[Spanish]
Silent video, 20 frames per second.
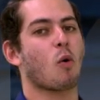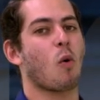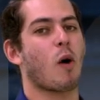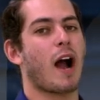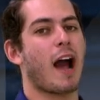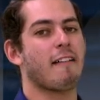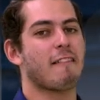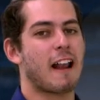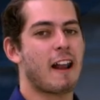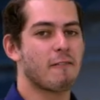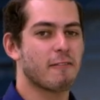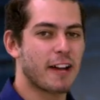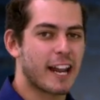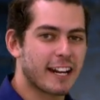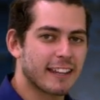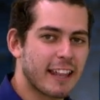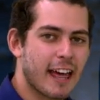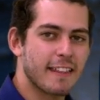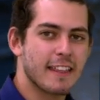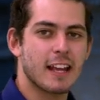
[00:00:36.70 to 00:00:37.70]
jugaba el
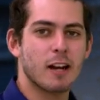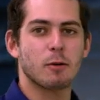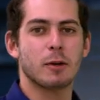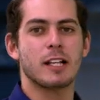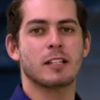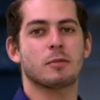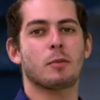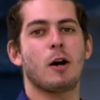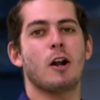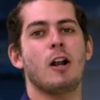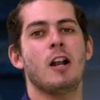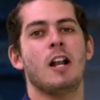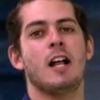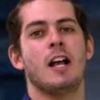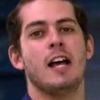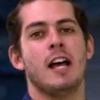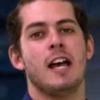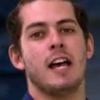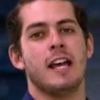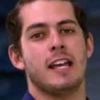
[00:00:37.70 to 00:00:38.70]
verdadero béisbol
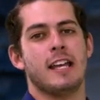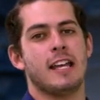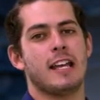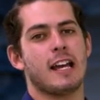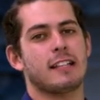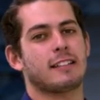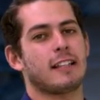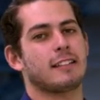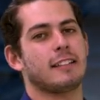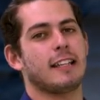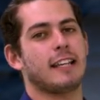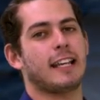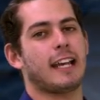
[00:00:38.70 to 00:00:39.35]
y es así